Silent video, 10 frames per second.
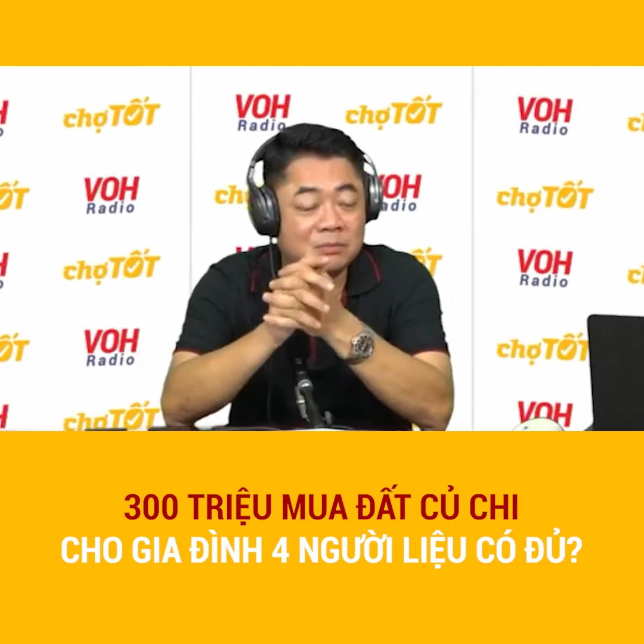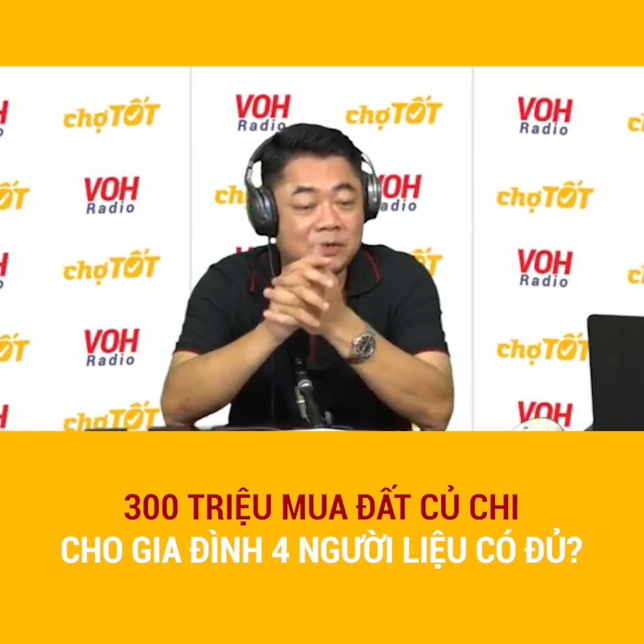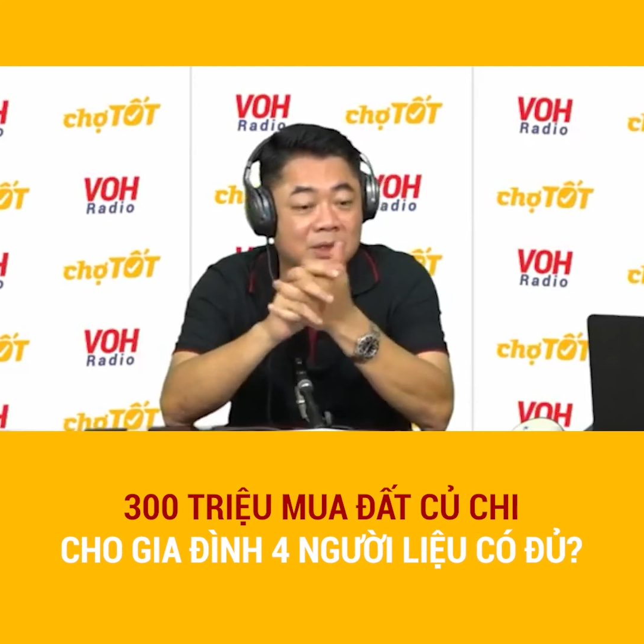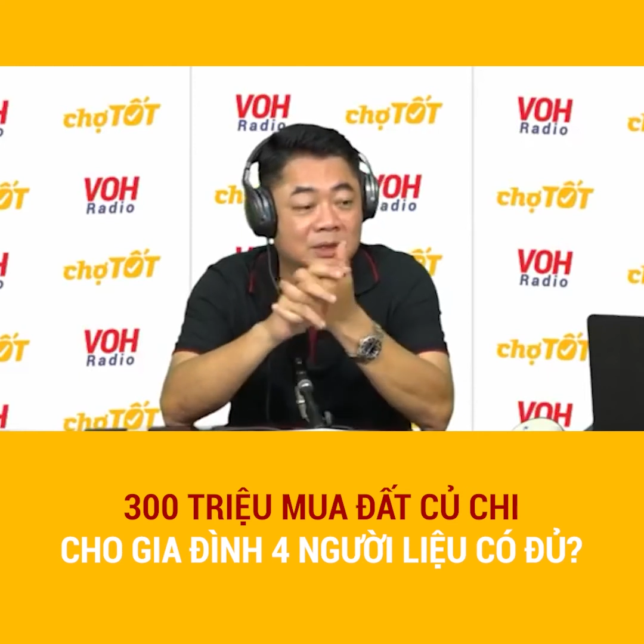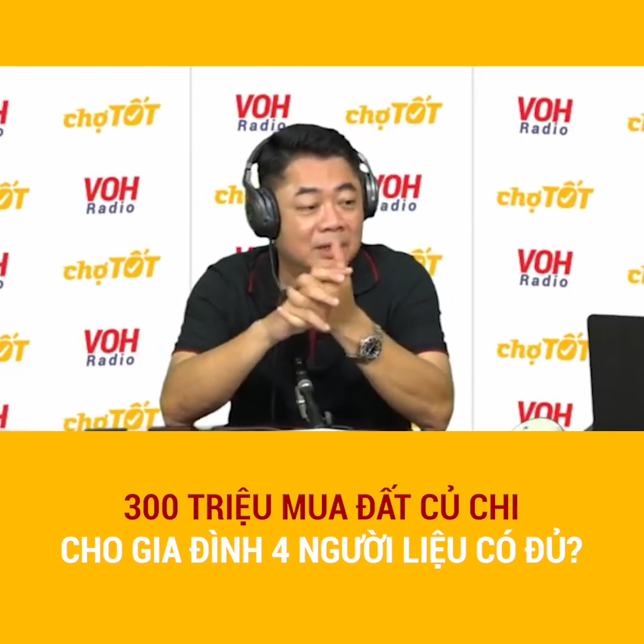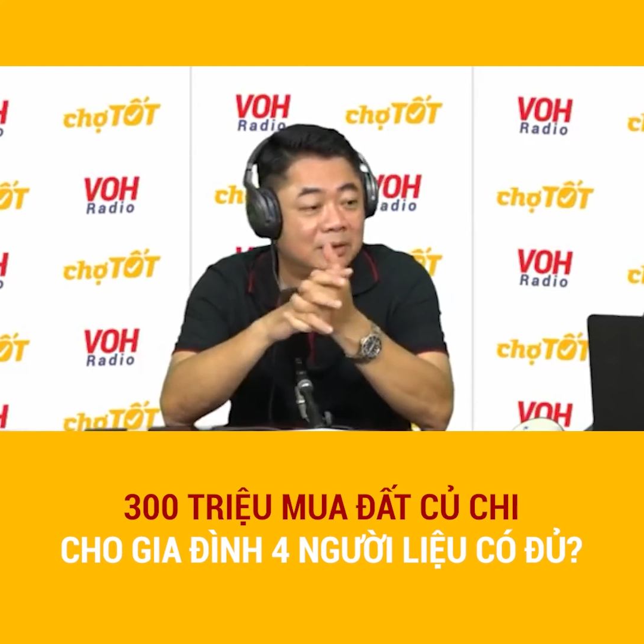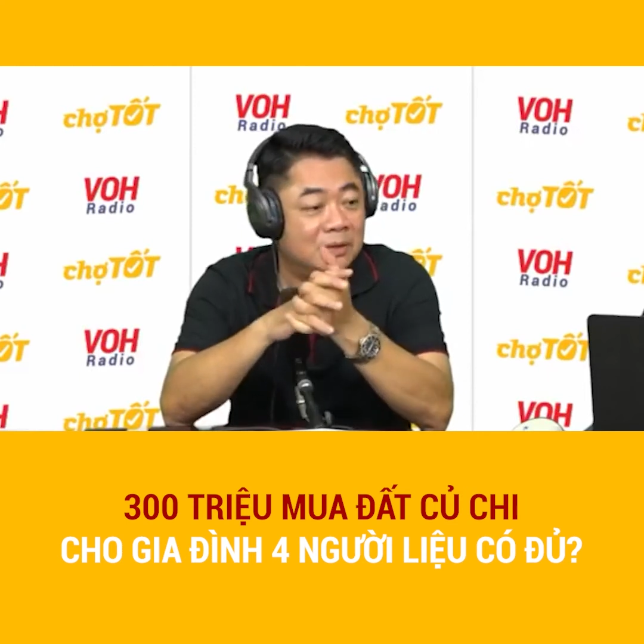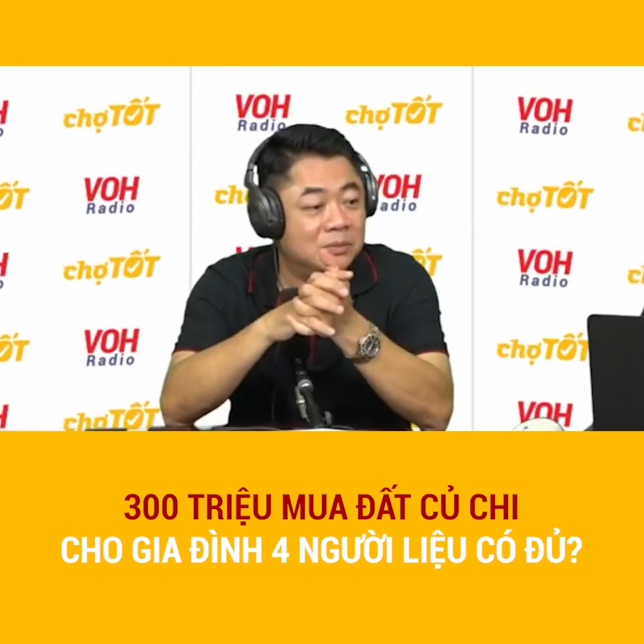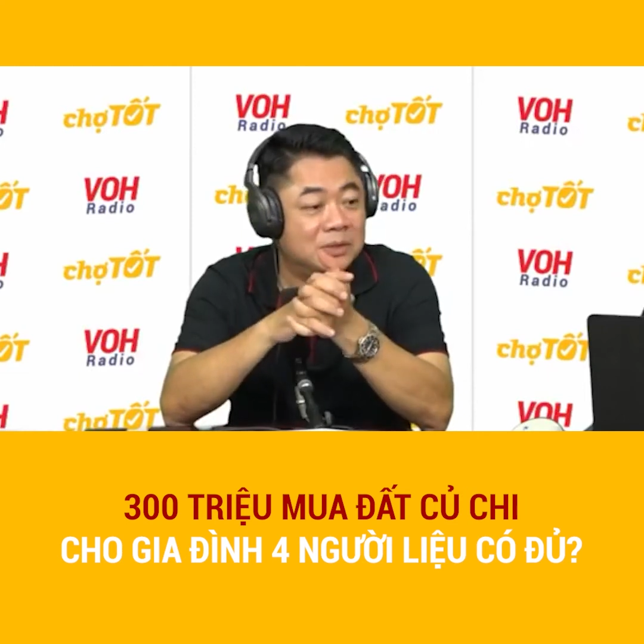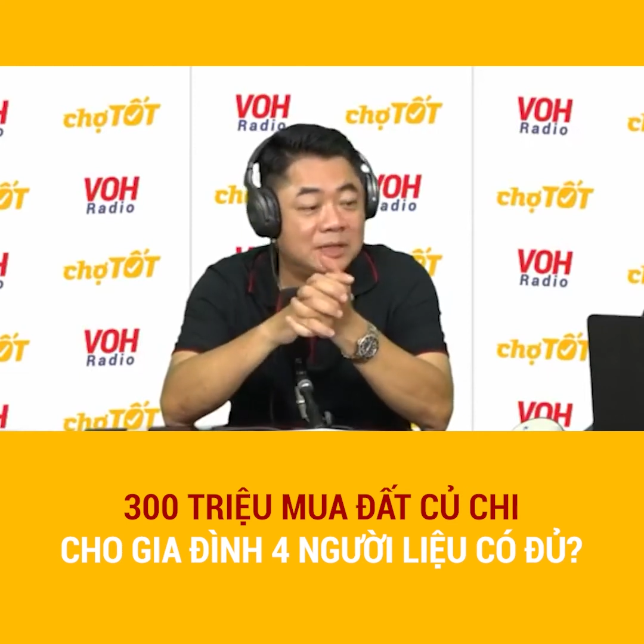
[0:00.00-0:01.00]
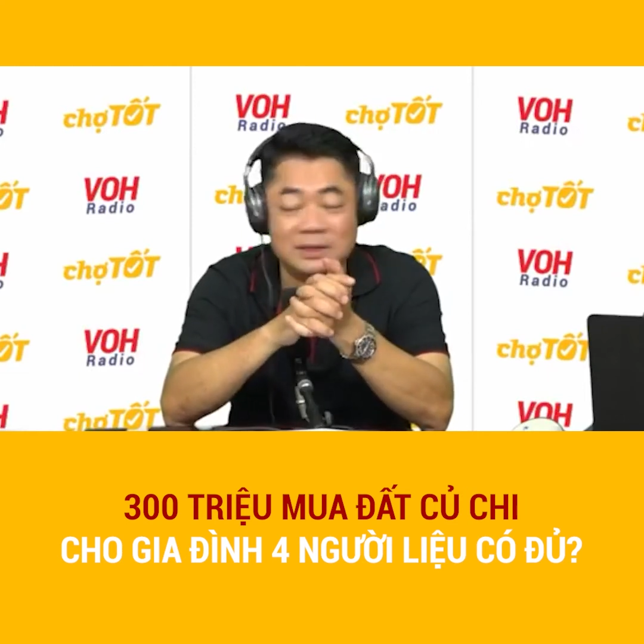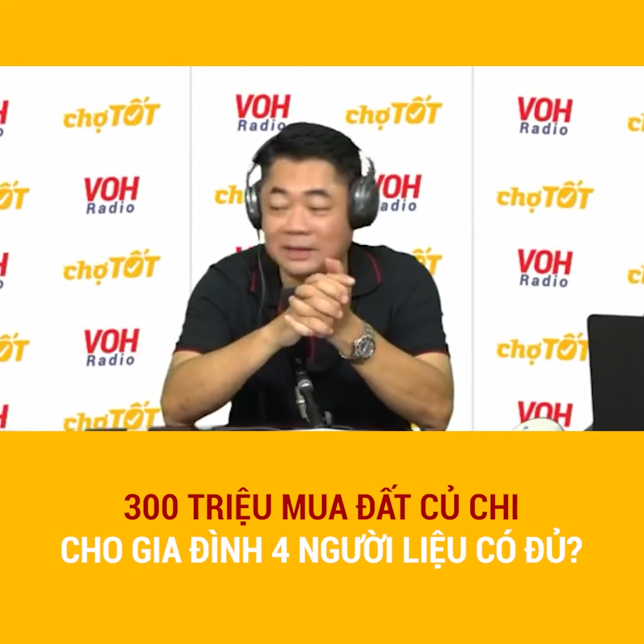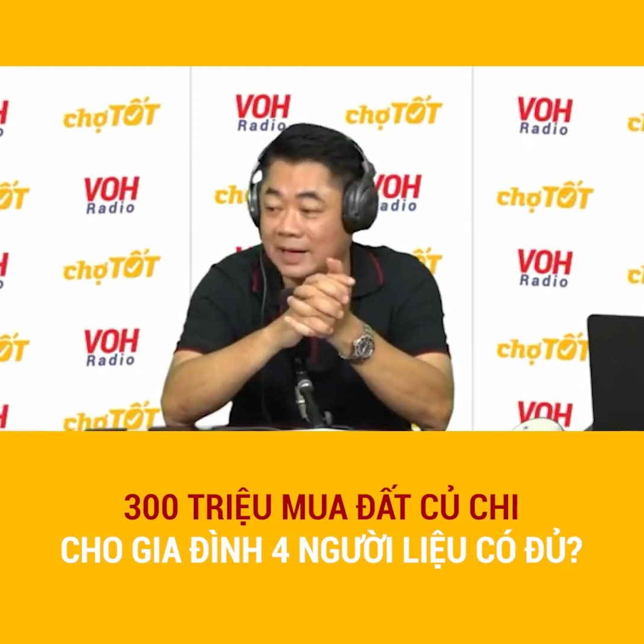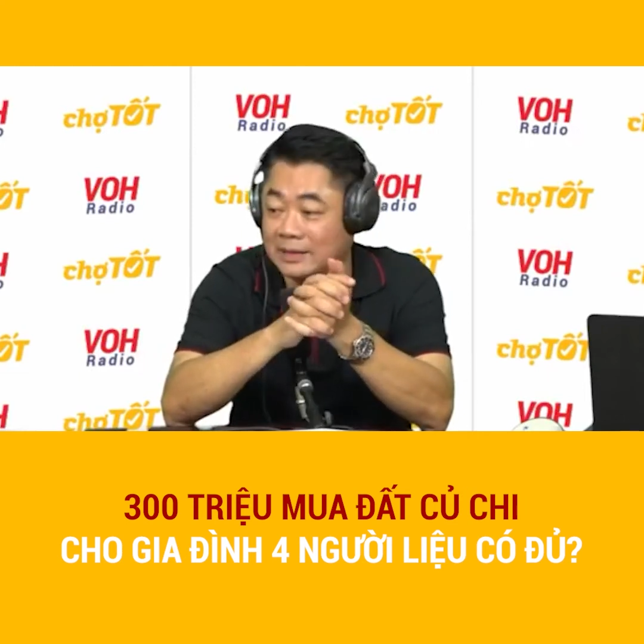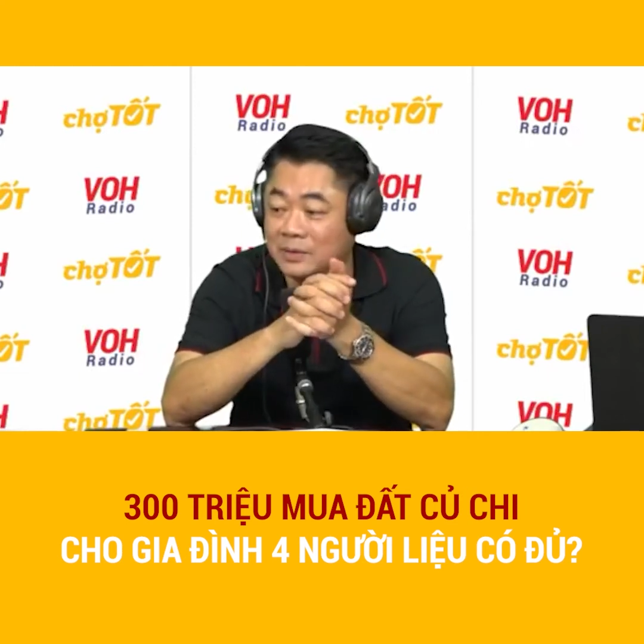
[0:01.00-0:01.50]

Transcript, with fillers: vườn thì lại không xây được nhà